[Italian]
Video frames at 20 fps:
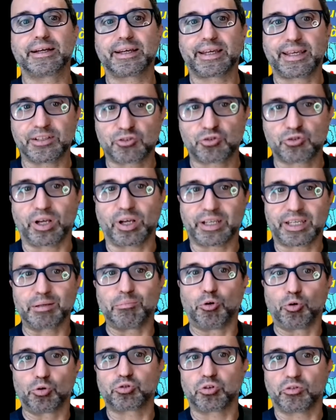che sono anche
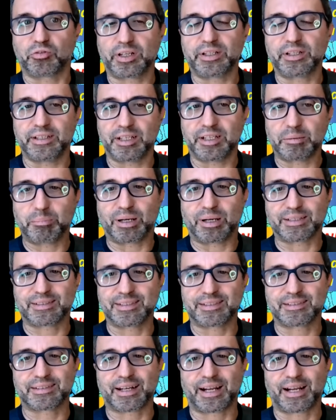molto freddi nei
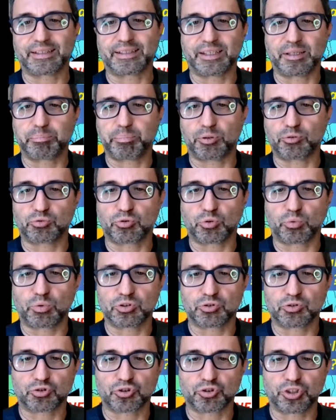bassi strati, e poi tutto
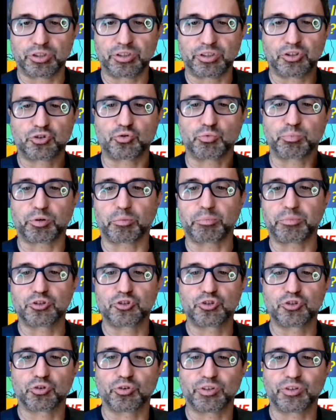questo scende giù proprio
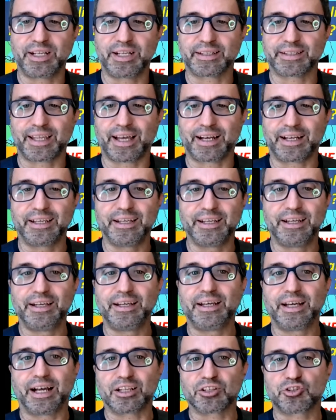il giorno di Natale
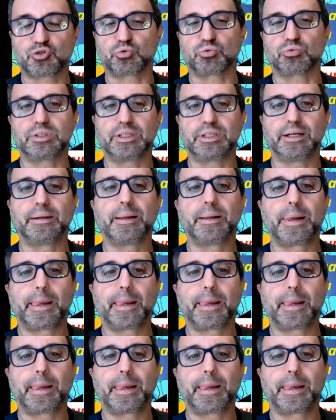al sud.